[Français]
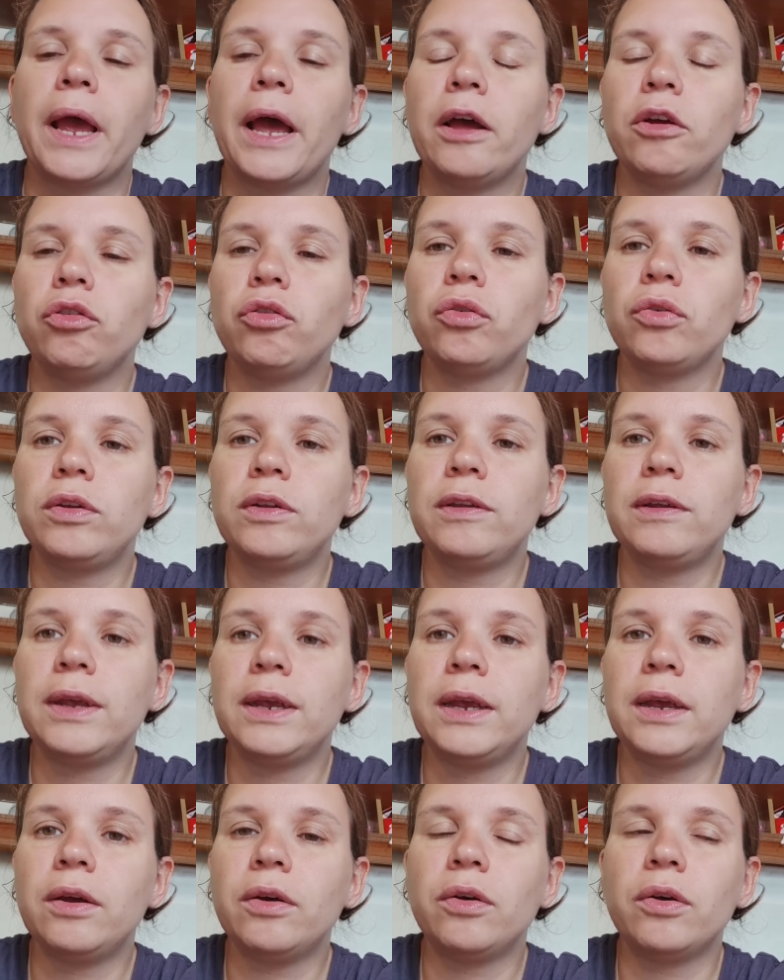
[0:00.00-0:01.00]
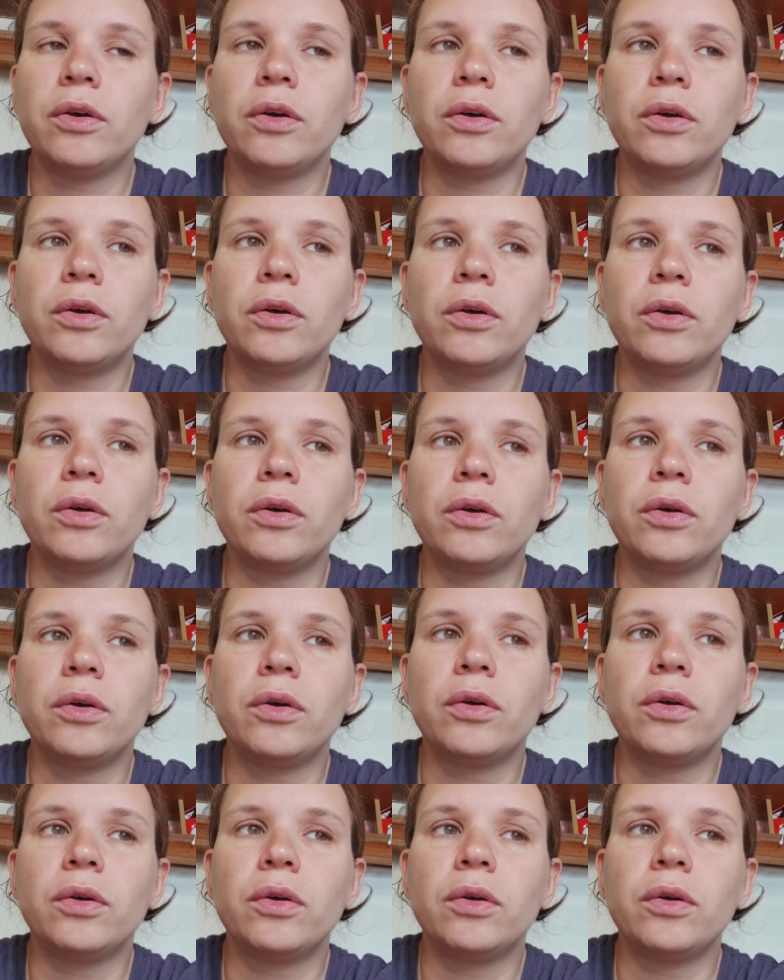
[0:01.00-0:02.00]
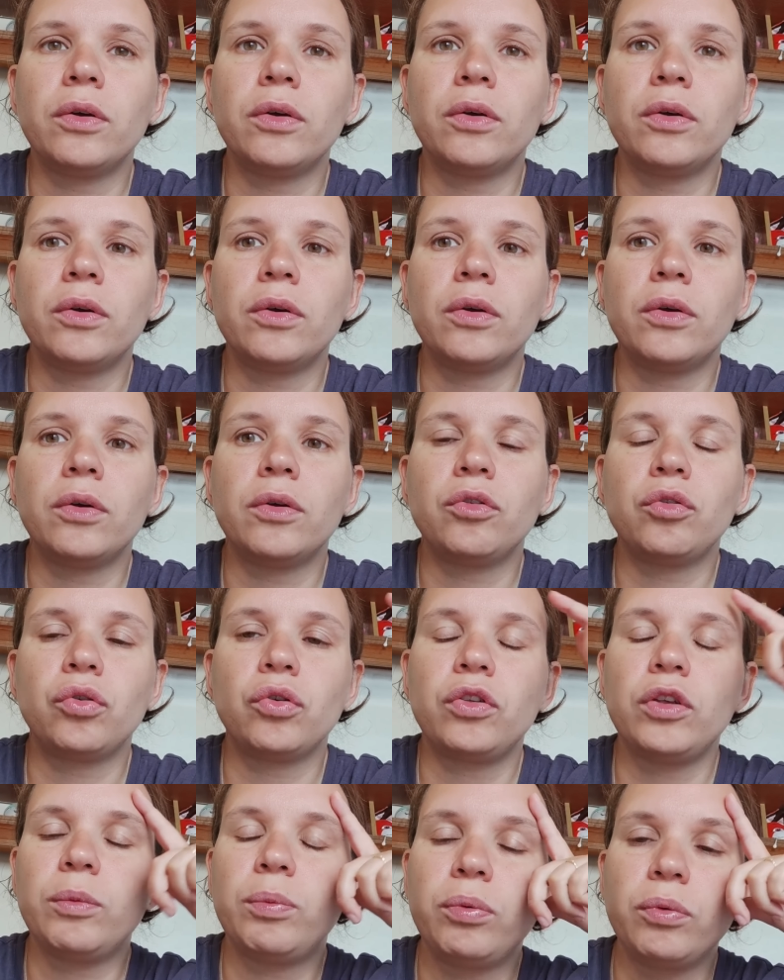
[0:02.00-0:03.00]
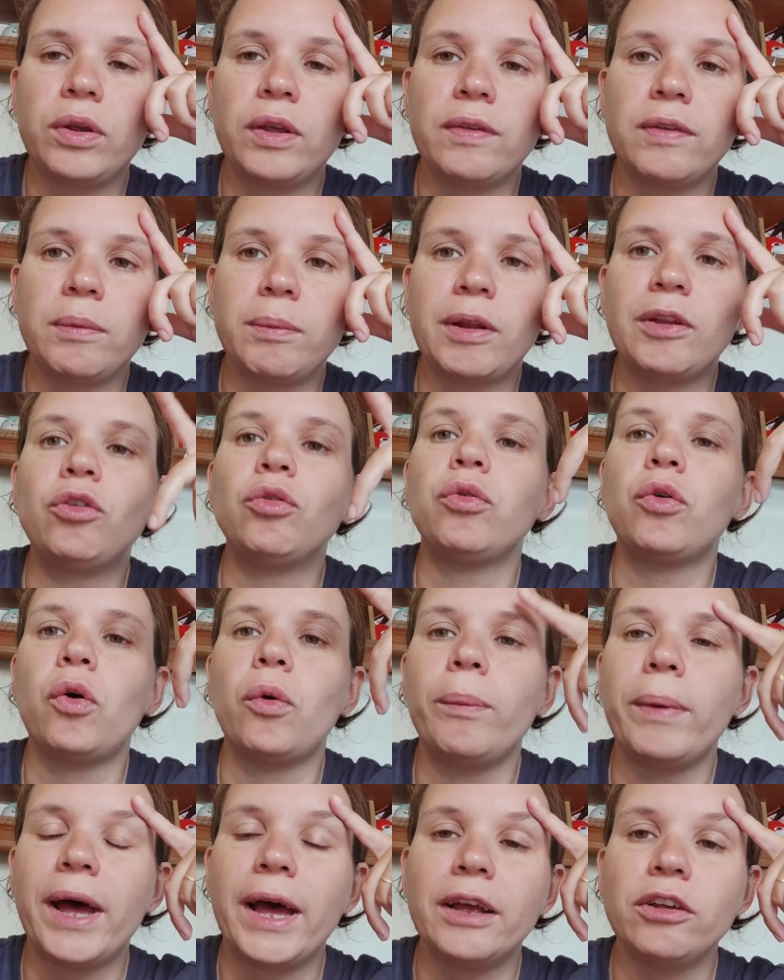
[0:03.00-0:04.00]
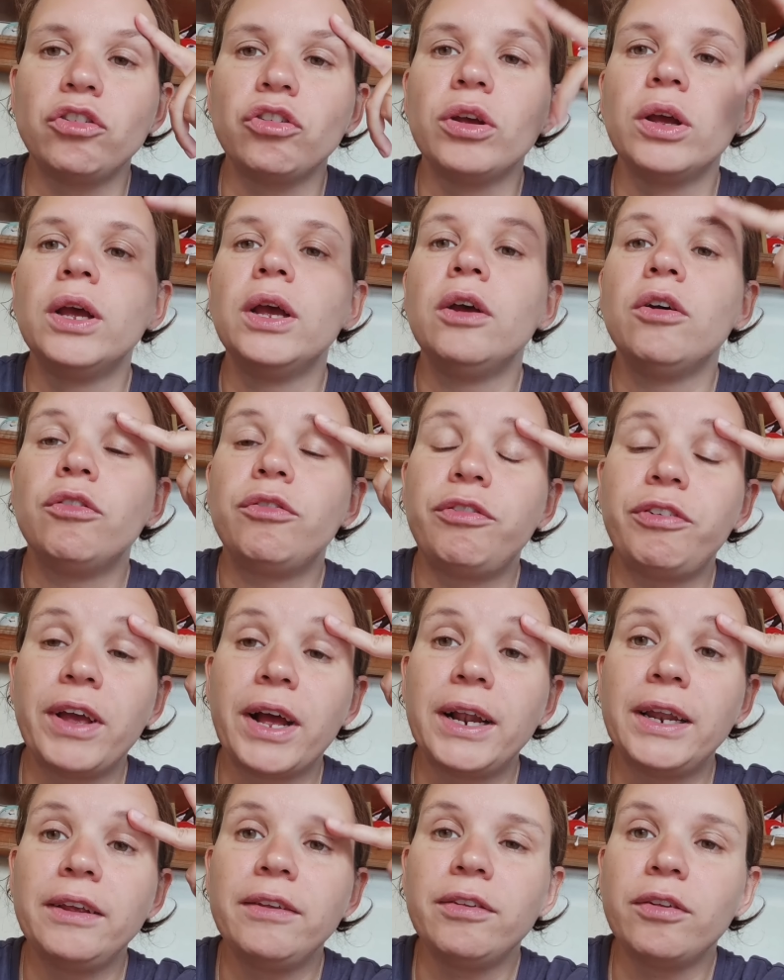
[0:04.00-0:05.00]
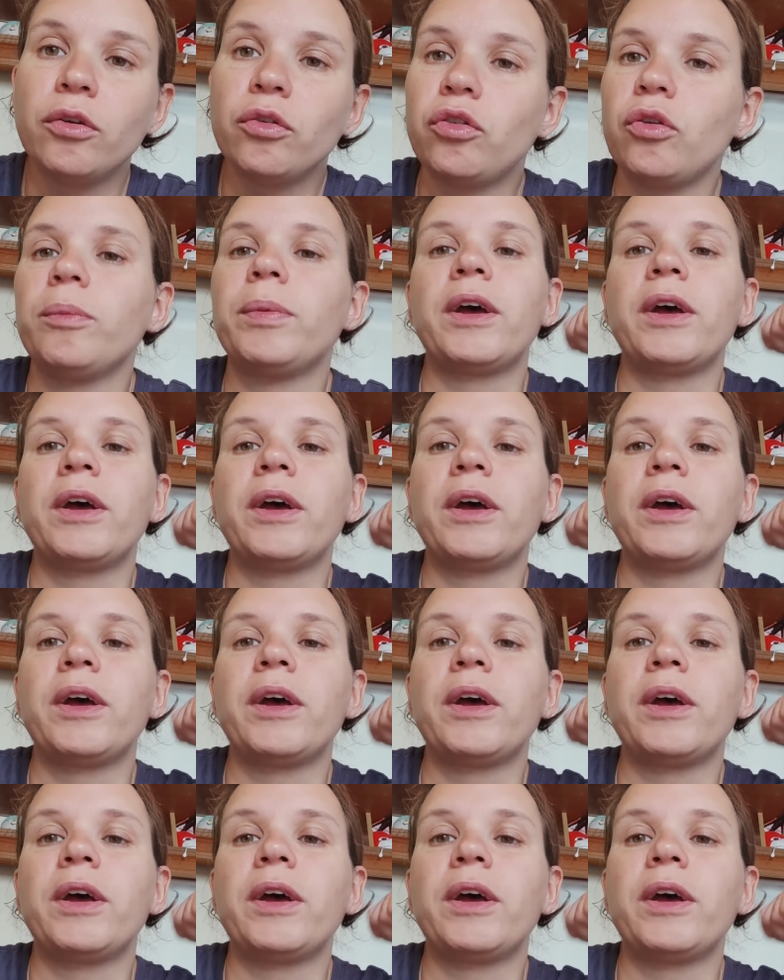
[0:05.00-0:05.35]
acheter, euh, je sais plus qu'est-ce qu'on a, du fromage, faire l'essence.